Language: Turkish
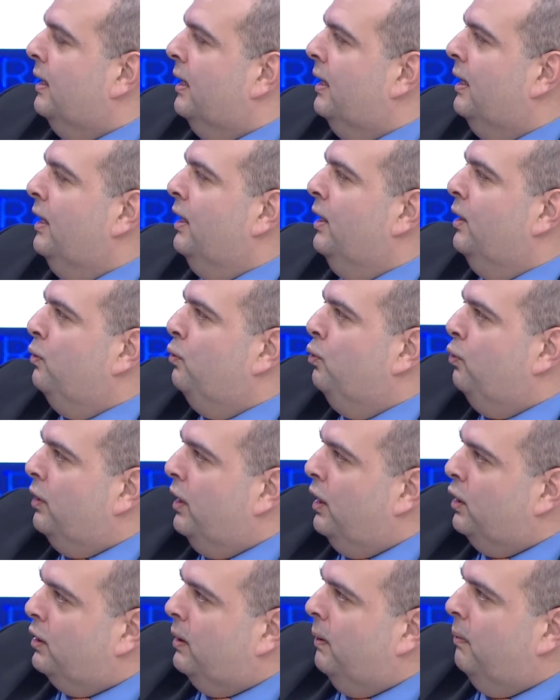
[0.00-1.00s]
evet.
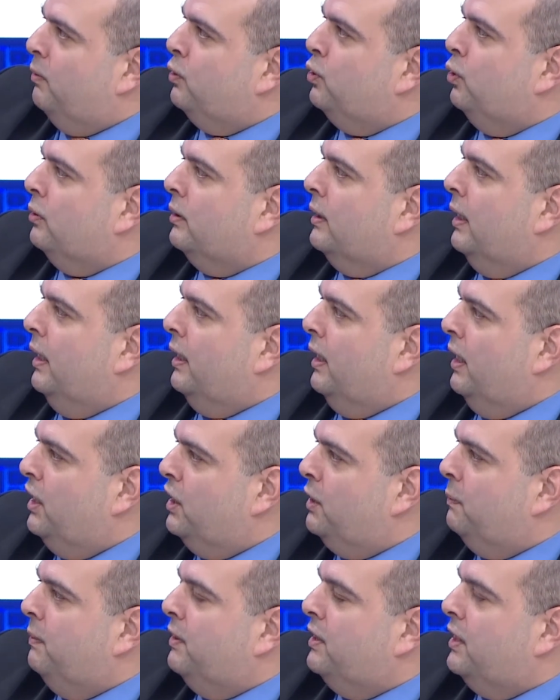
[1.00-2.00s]
Türkiye'nin tabii çok daha
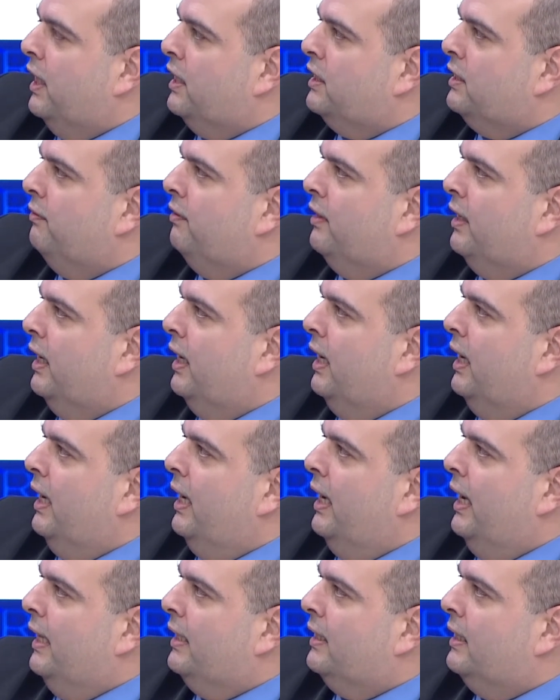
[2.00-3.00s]
geniş bir çerçevede
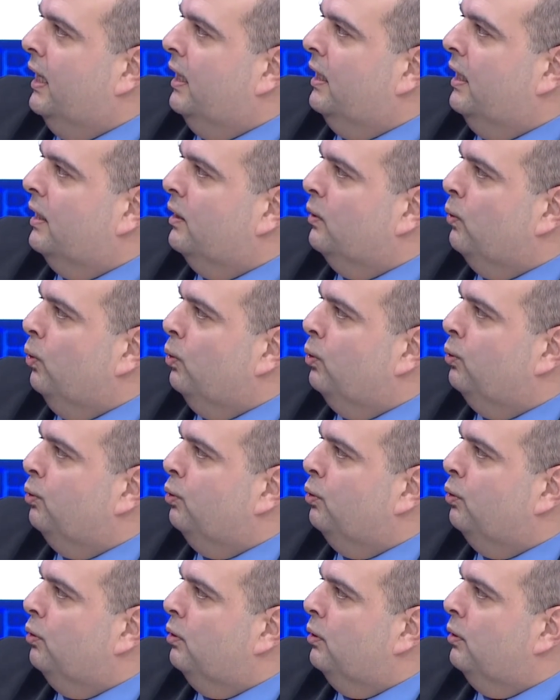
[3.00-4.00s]
etki alan
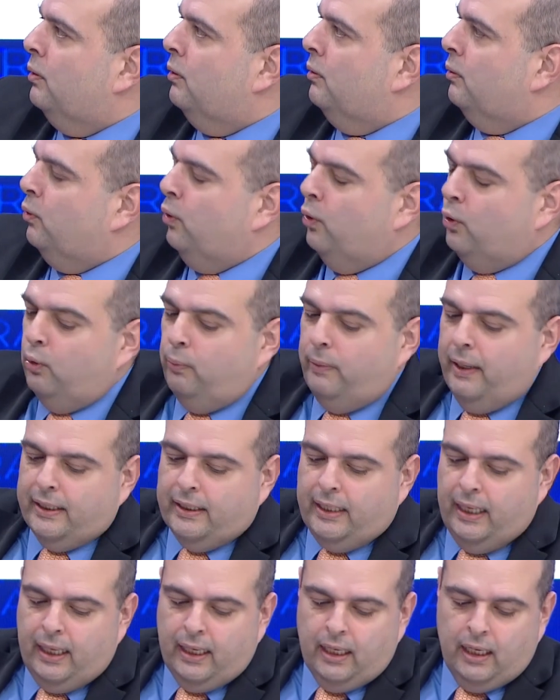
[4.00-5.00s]
olduğu e,
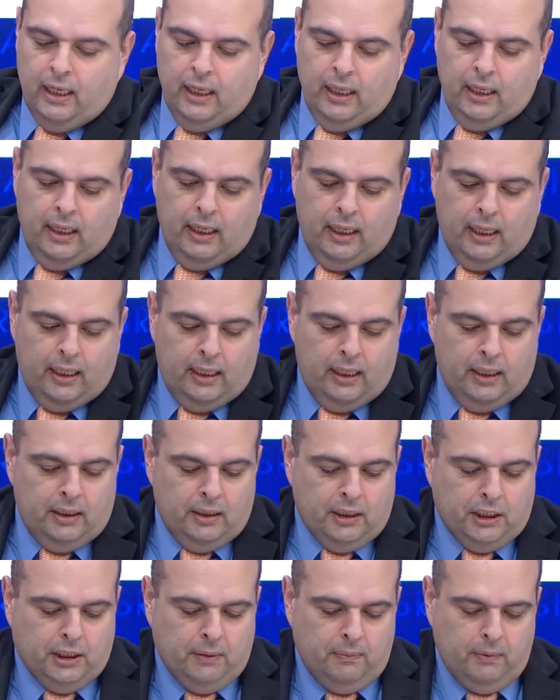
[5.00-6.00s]
görülmekte. E,
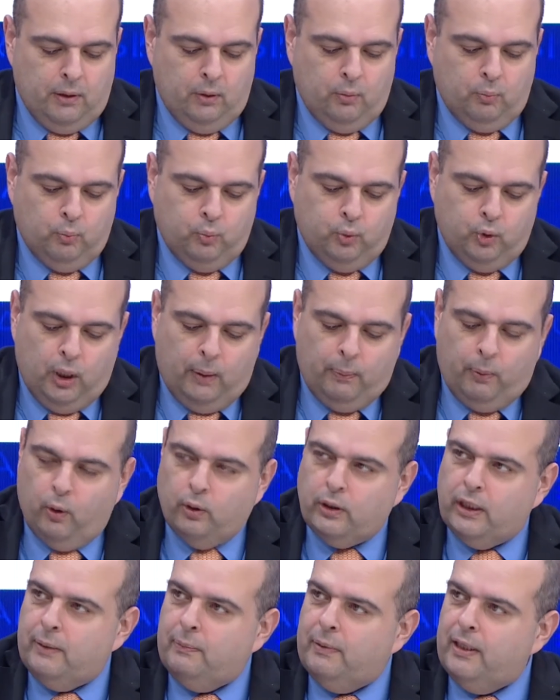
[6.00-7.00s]
şimdi bu
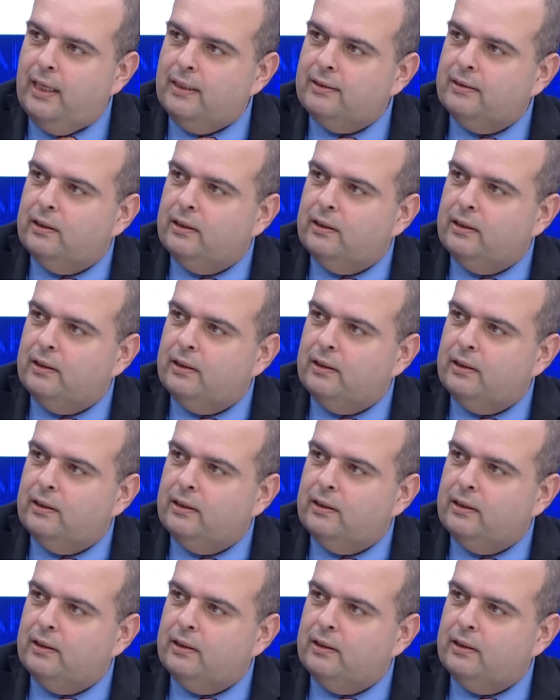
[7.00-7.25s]
raporları biraz